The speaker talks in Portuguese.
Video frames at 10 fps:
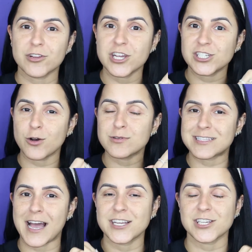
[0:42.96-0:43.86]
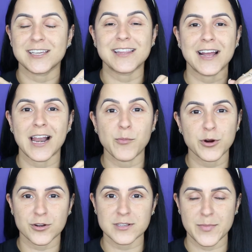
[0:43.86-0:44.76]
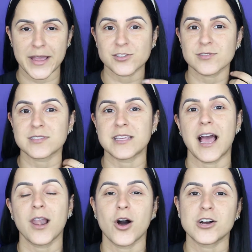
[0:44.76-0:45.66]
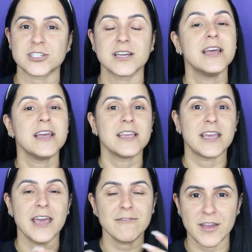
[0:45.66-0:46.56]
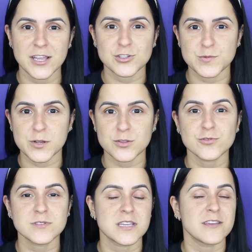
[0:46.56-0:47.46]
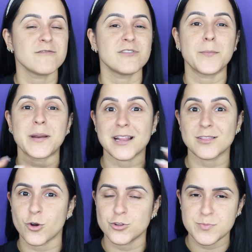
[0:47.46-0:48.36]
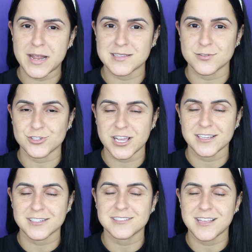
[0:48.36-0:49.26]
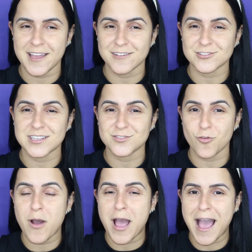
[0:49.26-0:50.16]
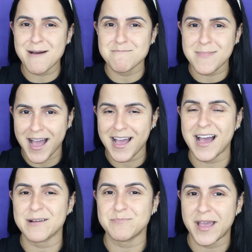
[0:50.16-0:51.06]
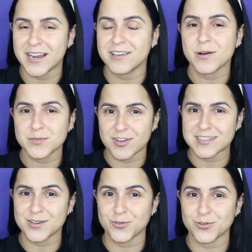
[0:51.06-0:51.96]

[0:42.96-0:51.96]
vou deixar o site aqui da Glamour Cosméticos, que é a loja que revende os produtos e que envia para todo o Brasil. Gente, sério, vocês vão amar a pele que vamos fazer